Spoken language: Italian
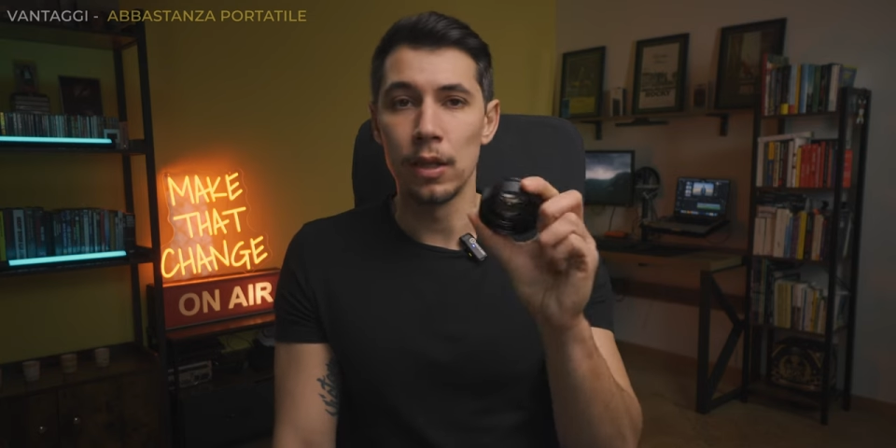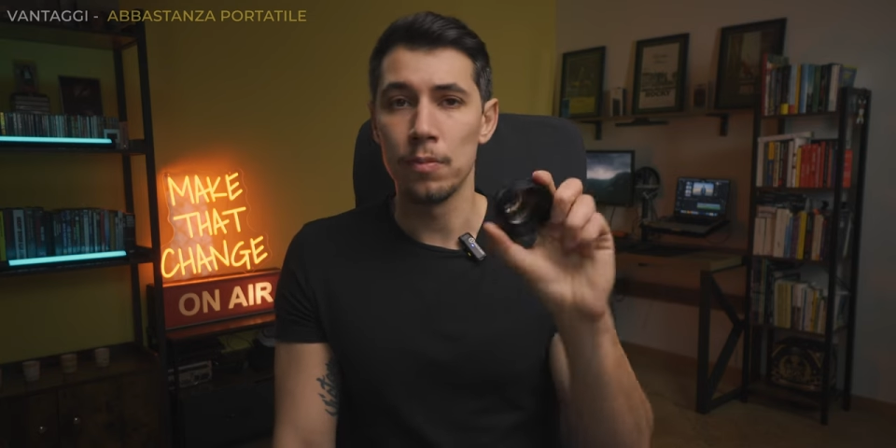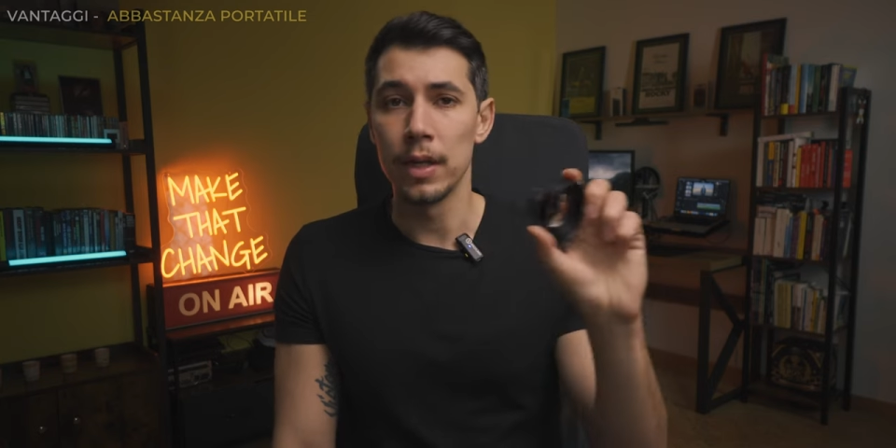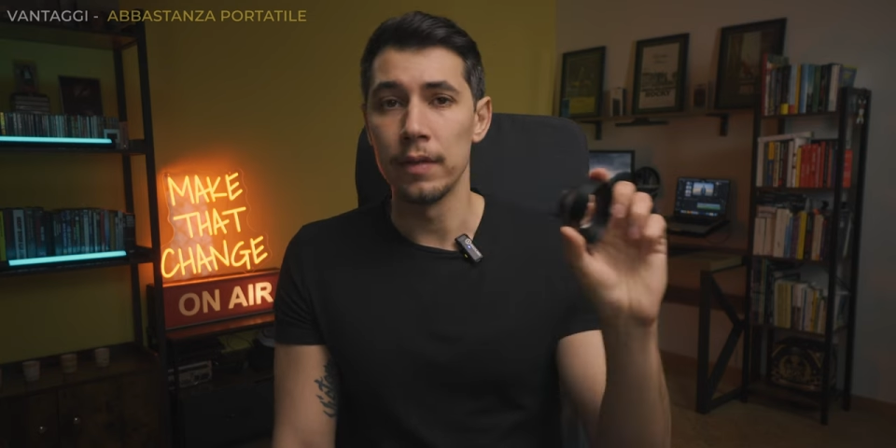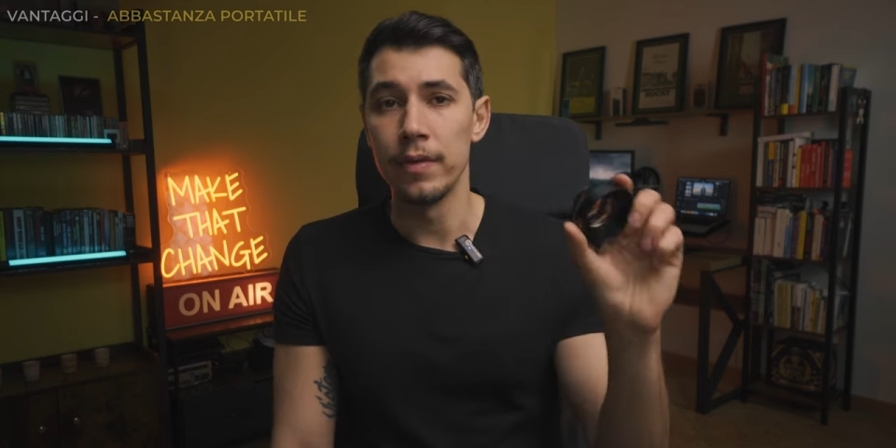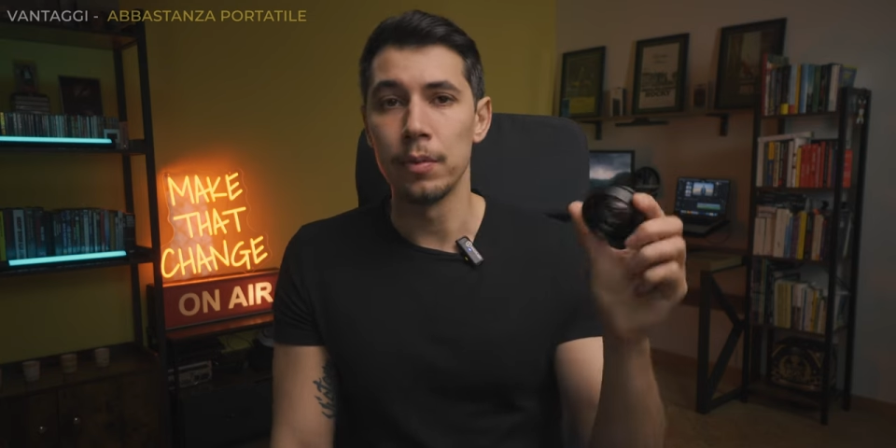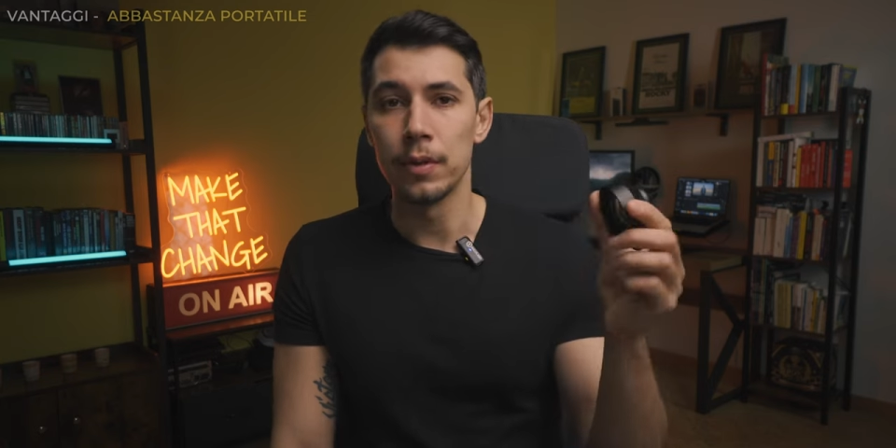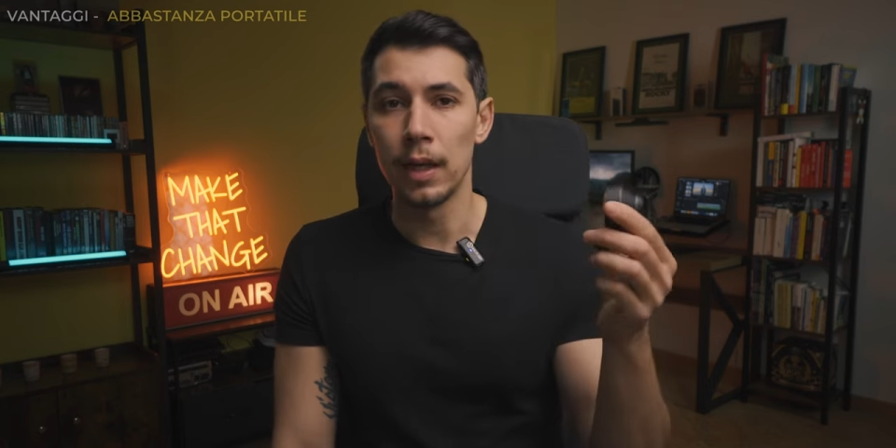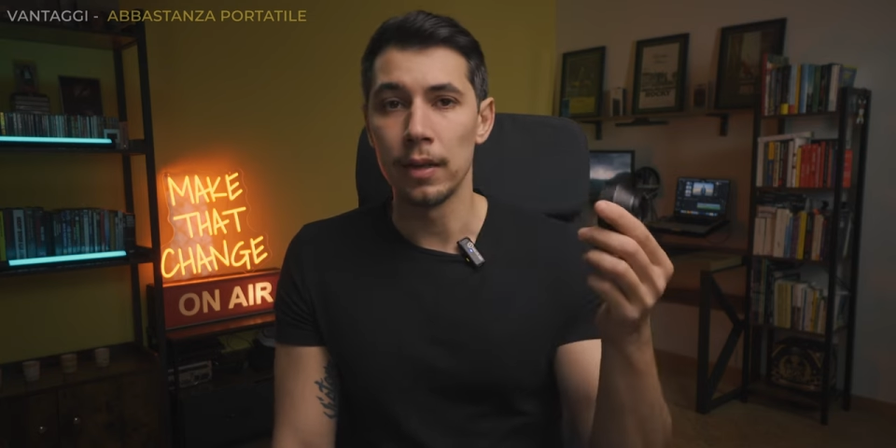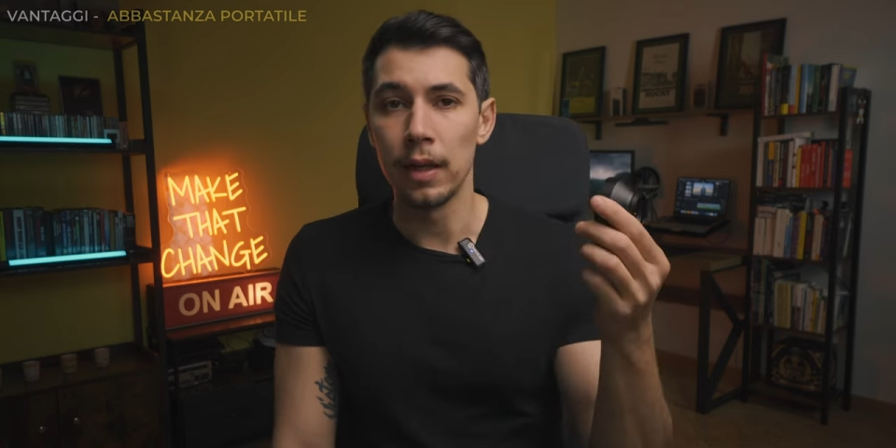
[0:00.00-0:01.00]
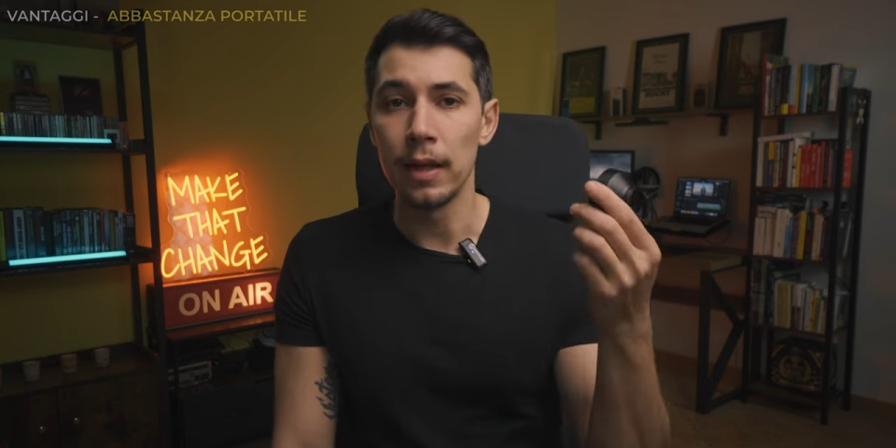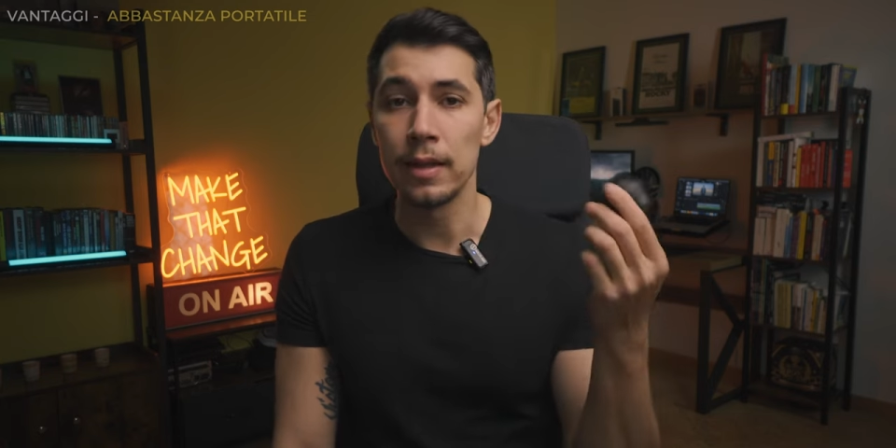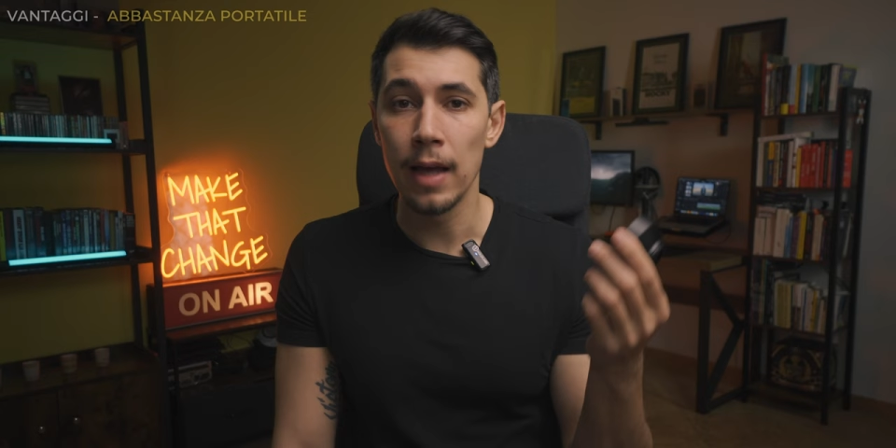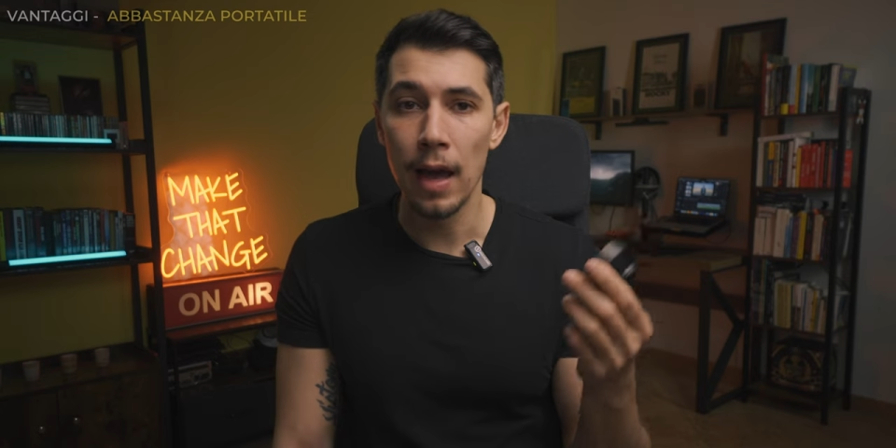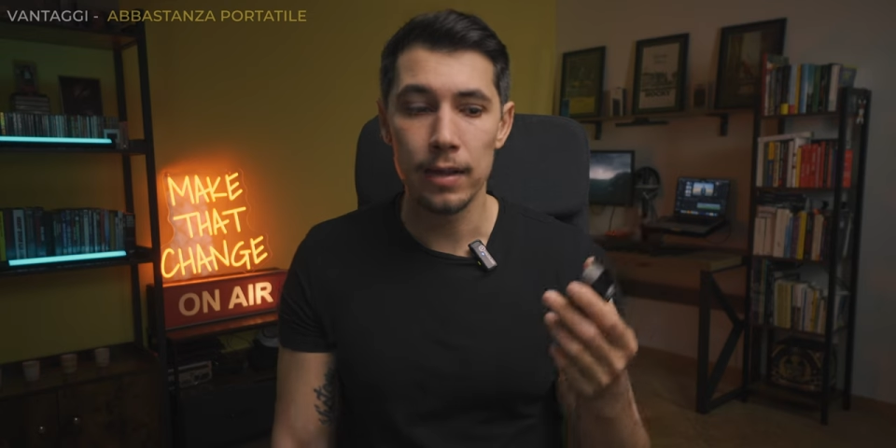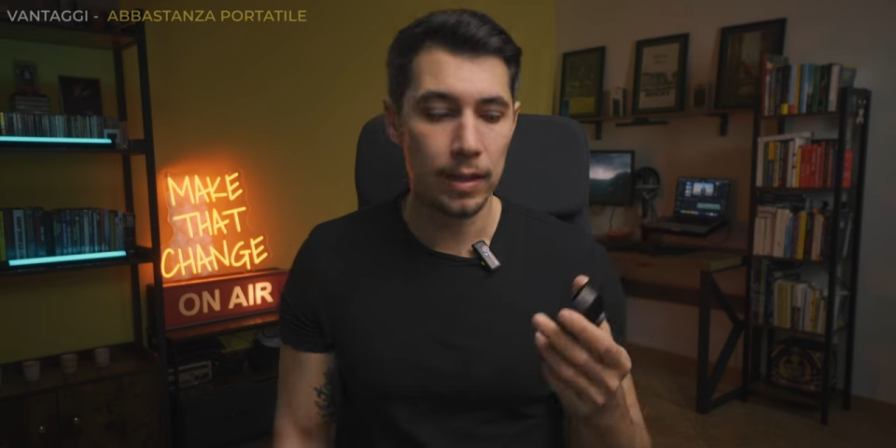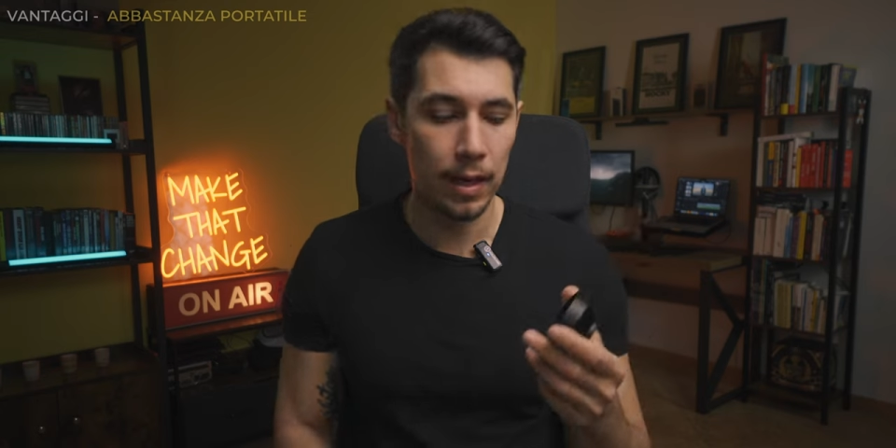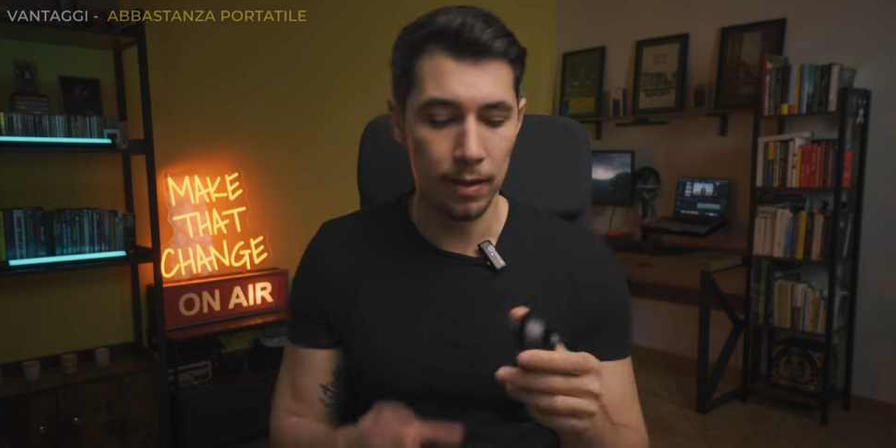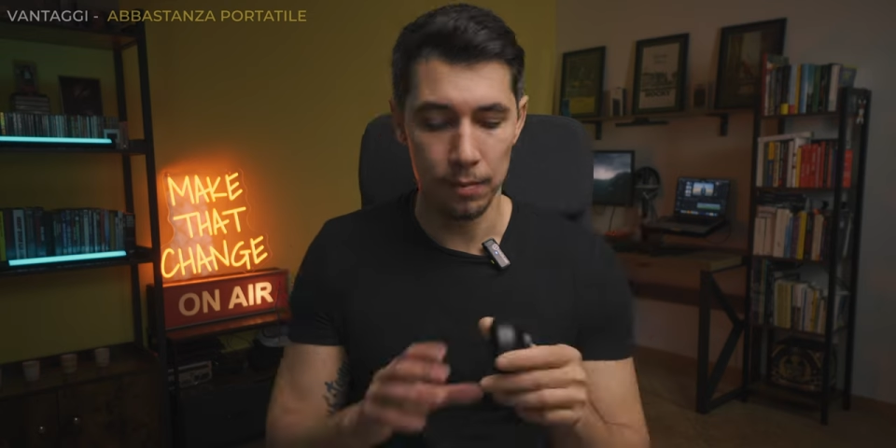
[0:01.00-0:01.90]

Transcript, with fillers: roba che vi portate in tasca,